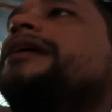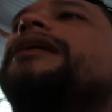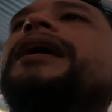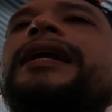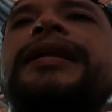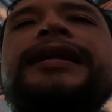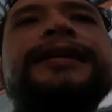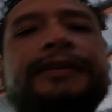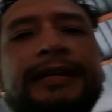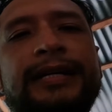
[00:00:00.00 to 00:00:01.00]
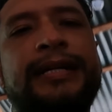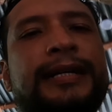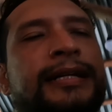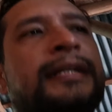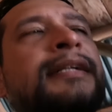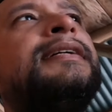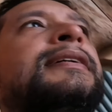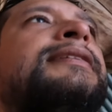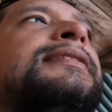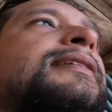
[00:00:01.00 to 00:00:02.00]
Y arriba
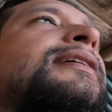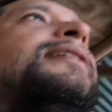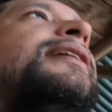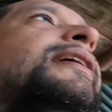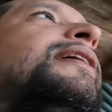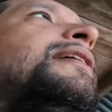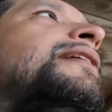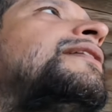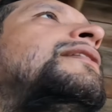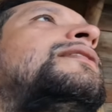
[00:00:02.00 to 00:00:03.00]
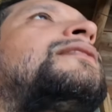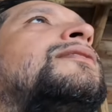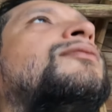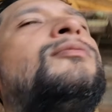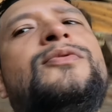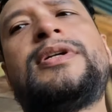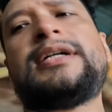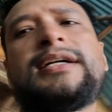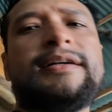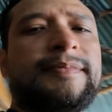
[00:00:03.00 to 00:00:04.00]
tiene como
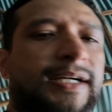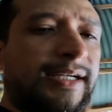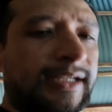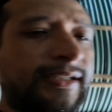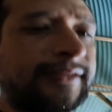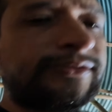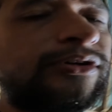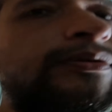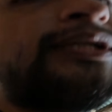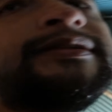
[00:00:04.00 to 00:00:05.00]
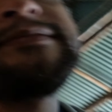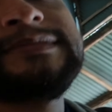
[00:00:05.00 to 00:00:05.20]
una cama doble